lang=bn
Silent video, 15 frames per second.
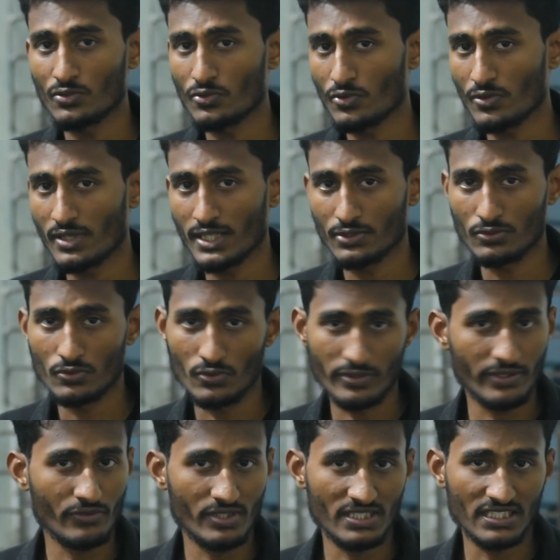গ্রো করা একটু
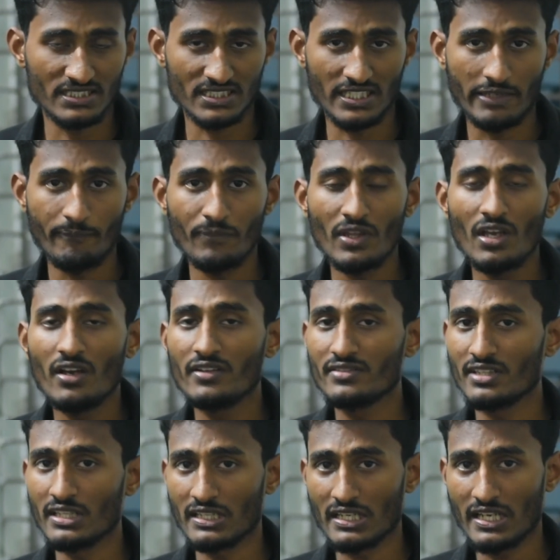কঠিন হয়ে যাচ্ছে
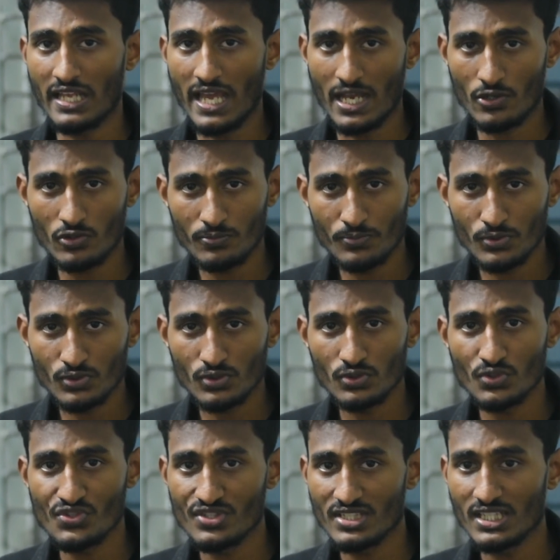দেন এখন
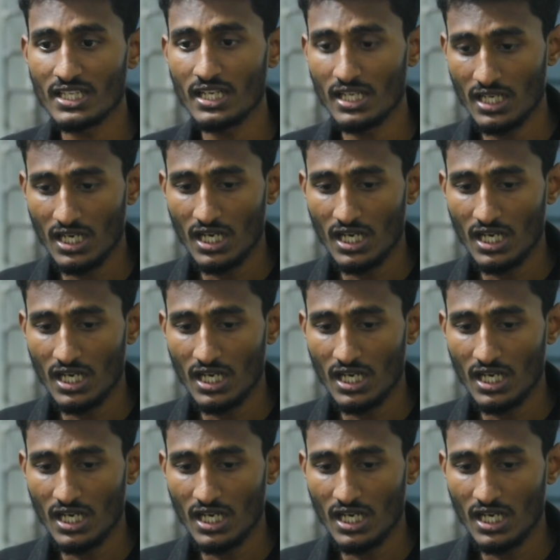পর্যন্ত স্টিল